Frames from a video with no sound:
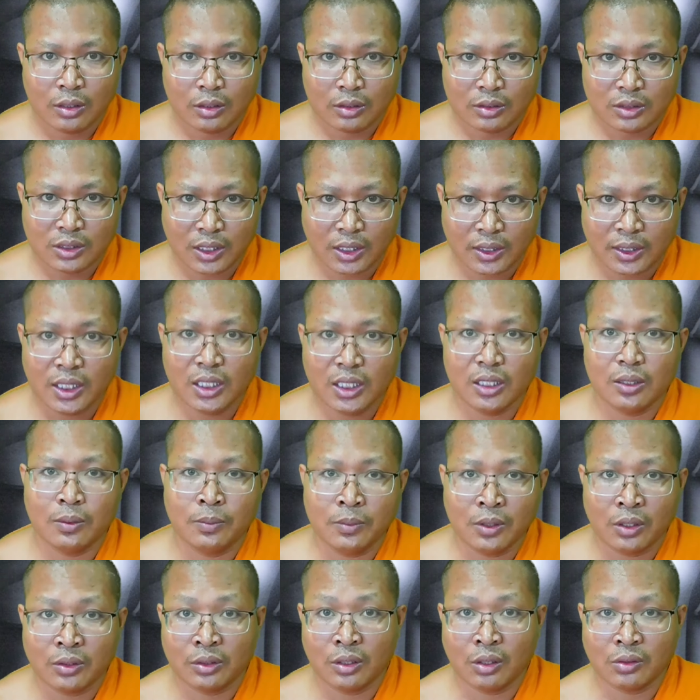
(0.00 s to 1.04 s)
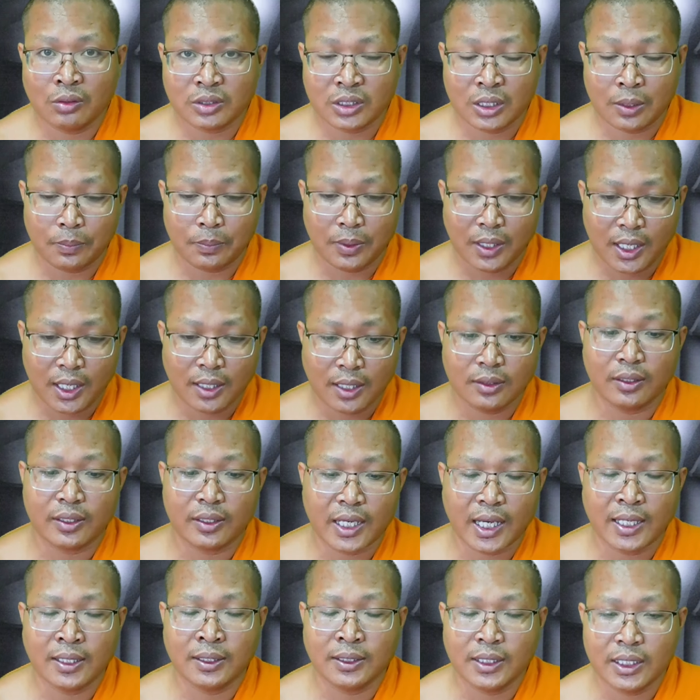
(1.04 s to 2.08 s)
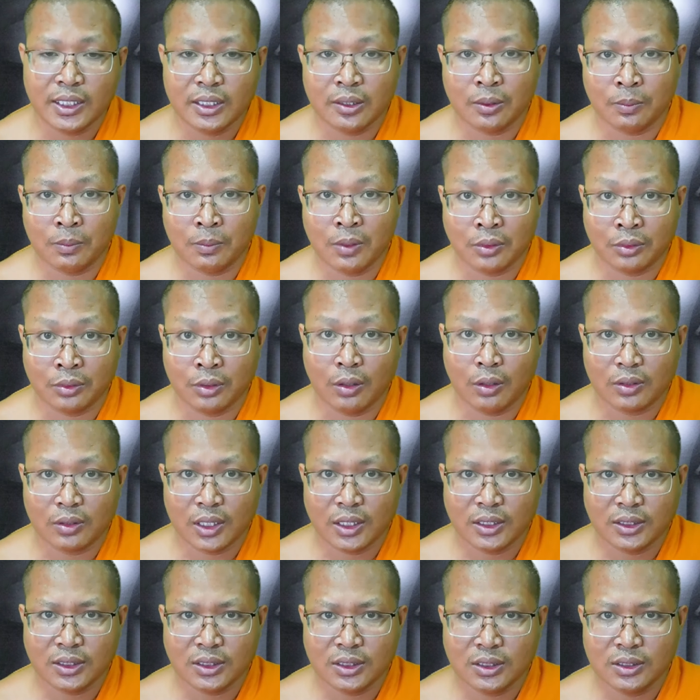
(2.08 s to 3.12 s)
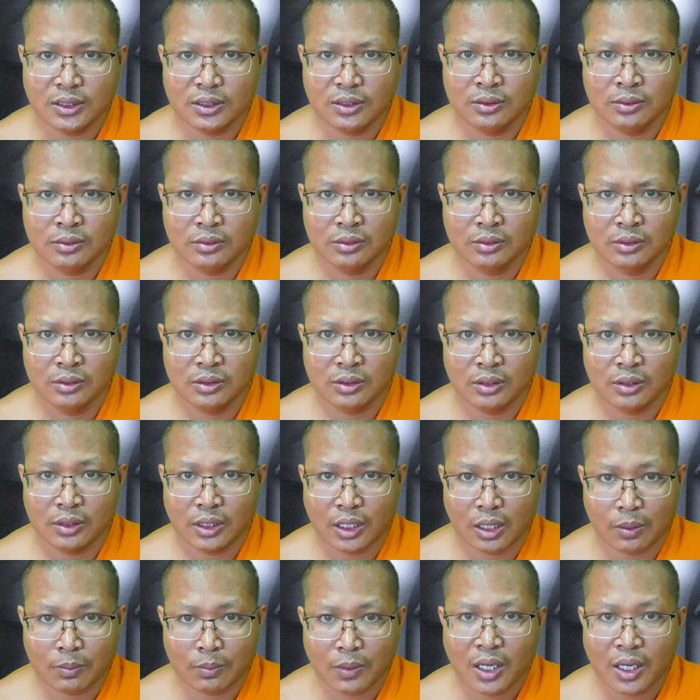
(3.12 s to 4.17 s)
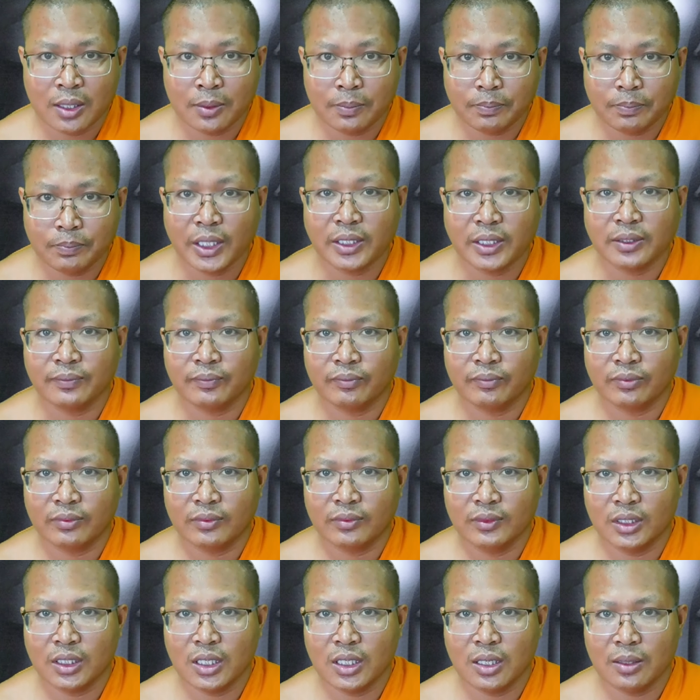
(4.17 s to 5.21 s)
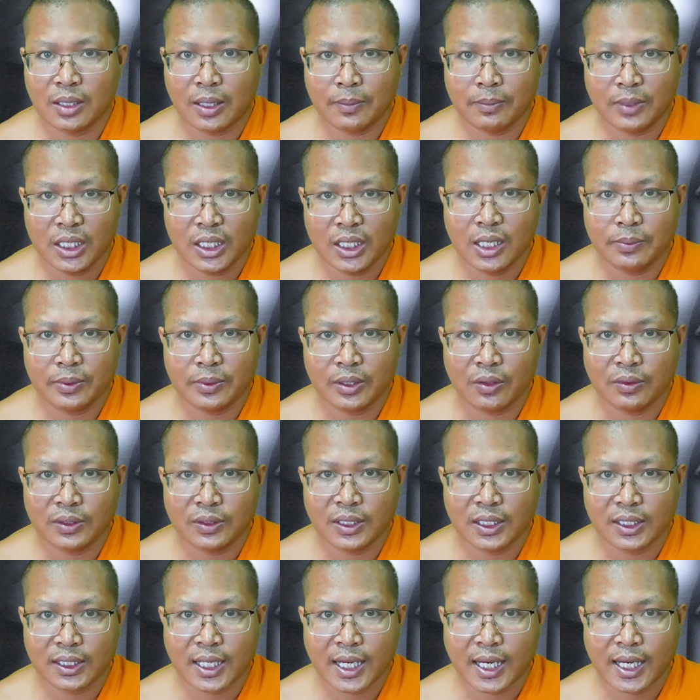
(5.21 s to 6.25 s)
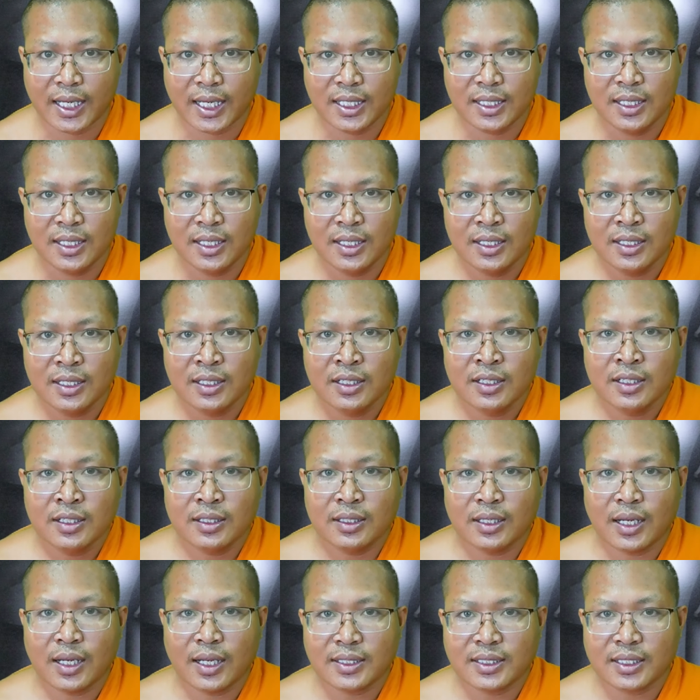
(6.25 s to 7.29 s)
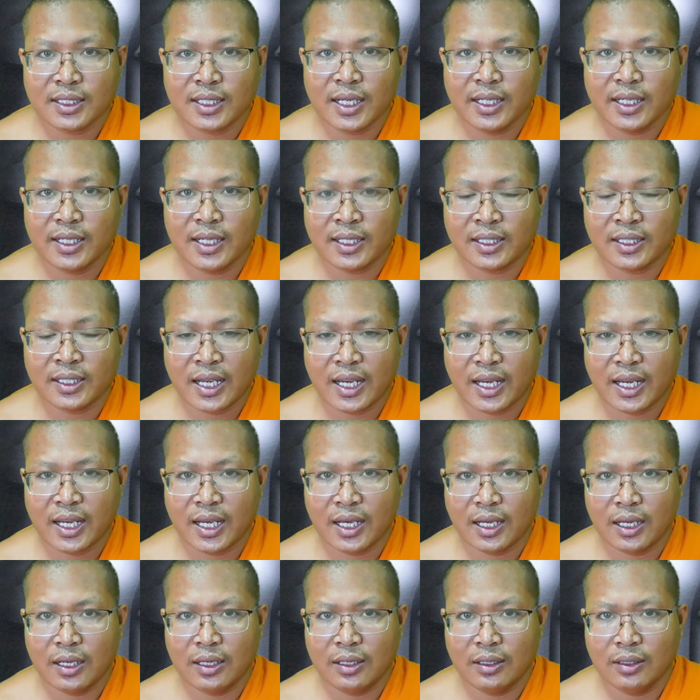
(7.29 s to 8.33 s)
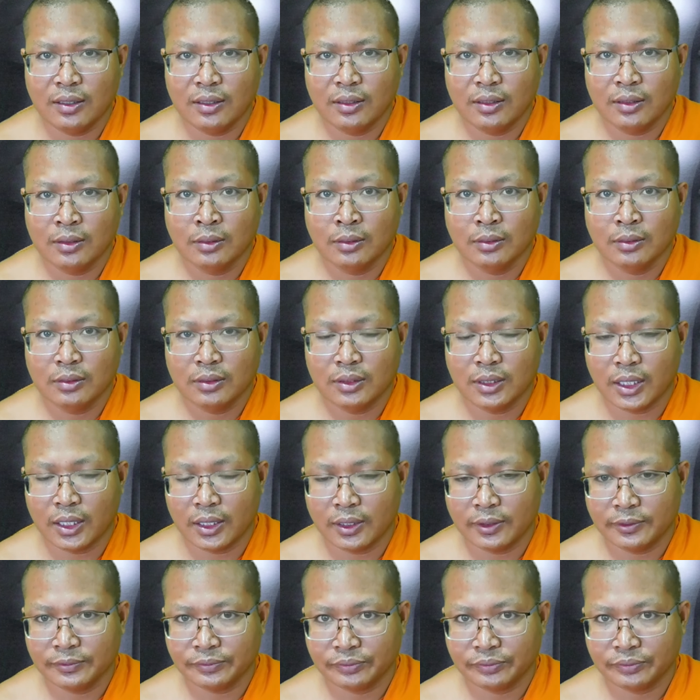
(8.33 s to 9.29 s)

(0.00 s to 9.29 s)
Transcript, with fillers: chia tia rụm lót tóc chia phơi tờ can tia rụm lót tóc nó cứ nó bó nó bật nó làm mà đi khâu tầng lái là sự đây là tha là